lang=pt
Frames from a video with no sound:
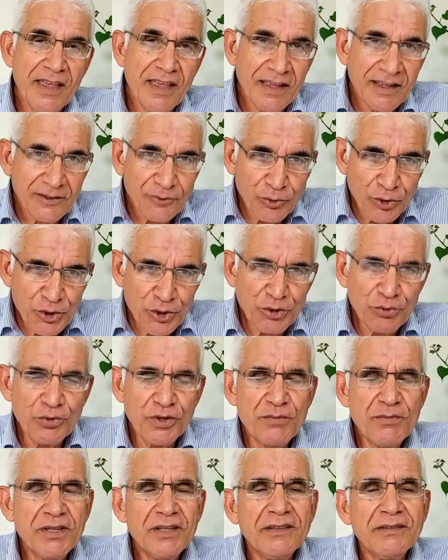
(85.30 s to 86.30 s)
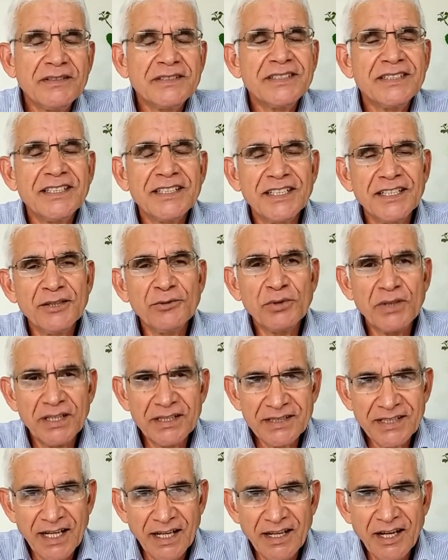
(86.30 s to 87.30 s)
continue me seguindo que esse
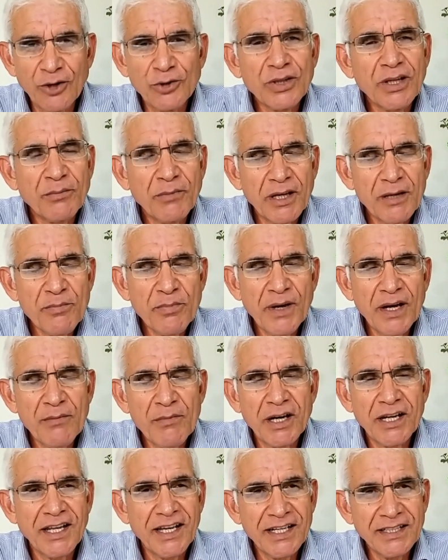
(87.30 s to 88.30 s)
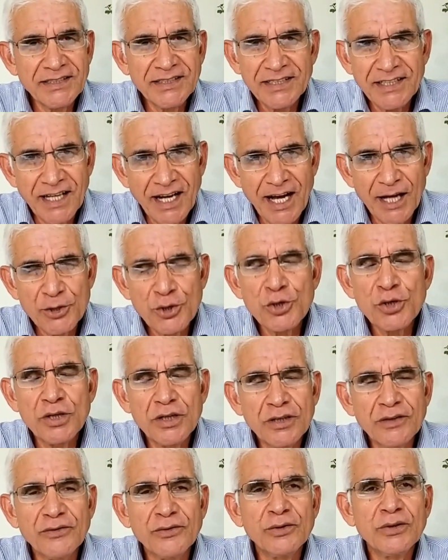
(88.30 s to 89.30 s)
canal também permanece
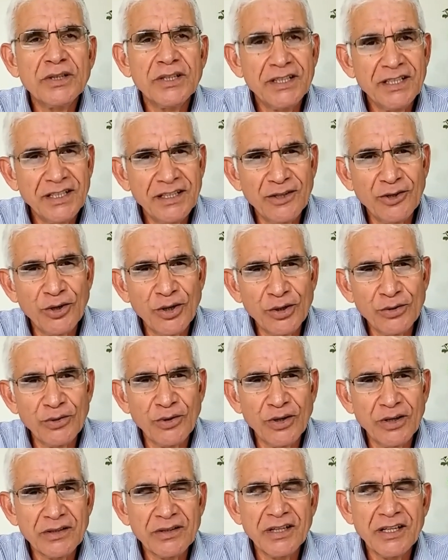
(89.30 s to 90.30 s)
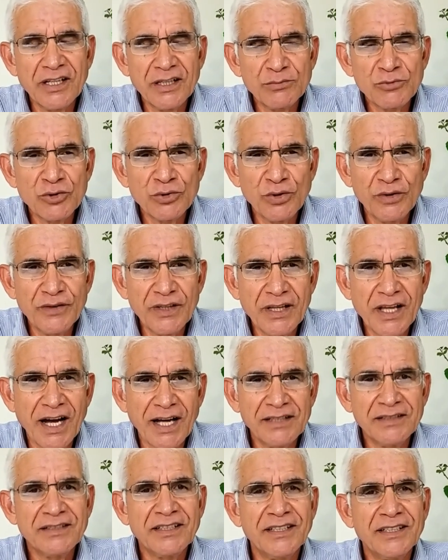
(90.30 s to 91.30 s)
ativo e logo logo teremos
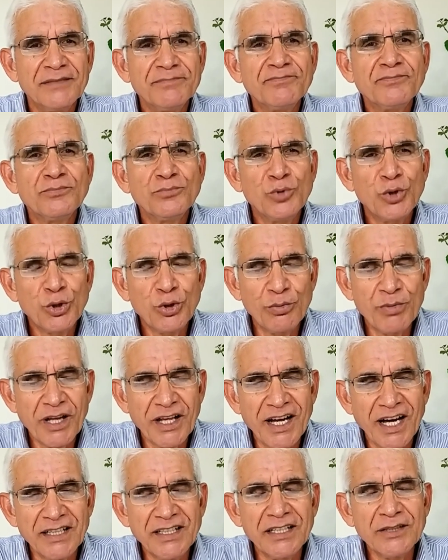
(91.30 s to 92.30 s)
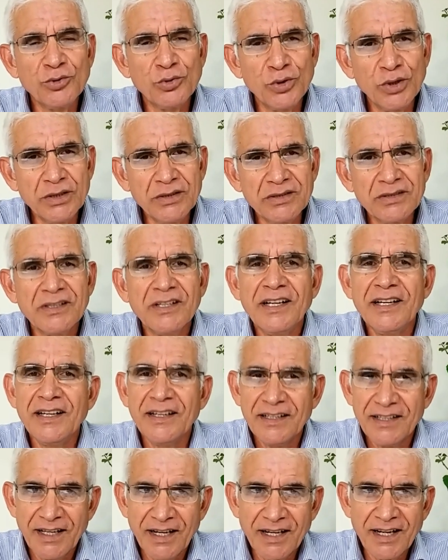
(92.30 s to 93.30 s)
novidades aí. Muito obrigado a todos
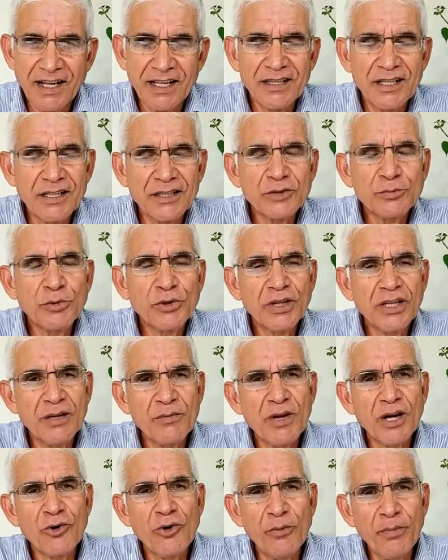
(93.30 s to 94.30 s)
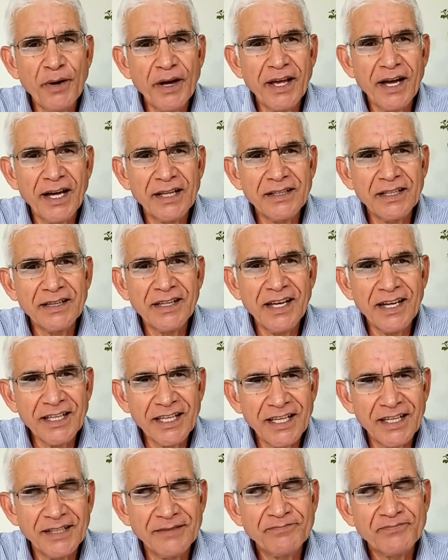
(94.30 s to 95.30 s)
e agradeço por ter me acompanhado até
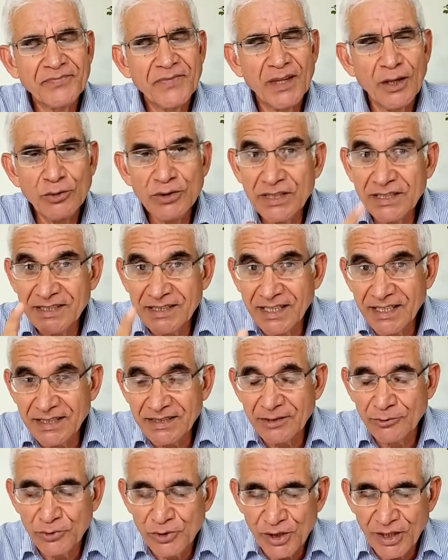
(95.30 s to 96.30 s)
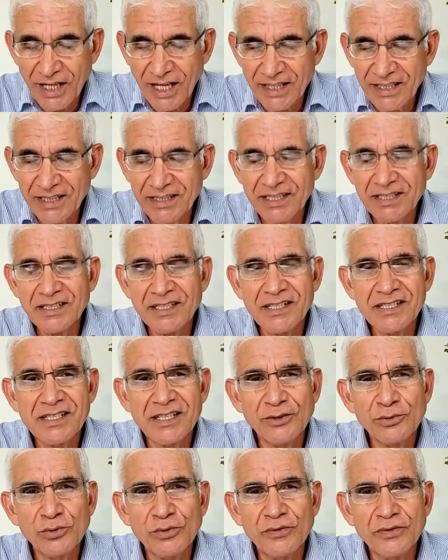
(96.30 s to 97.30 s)
aqui. Não se esqueçam de ir lá na descrição
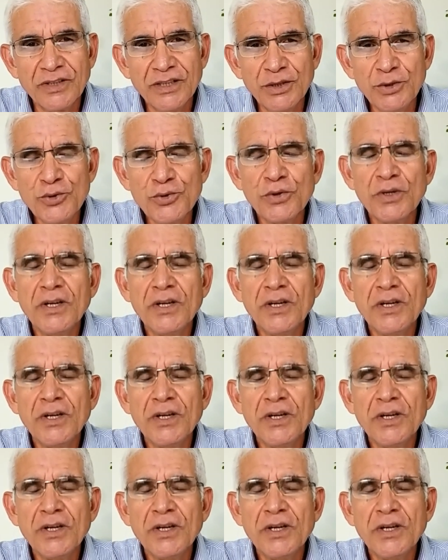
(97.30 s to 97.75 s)
do vídeo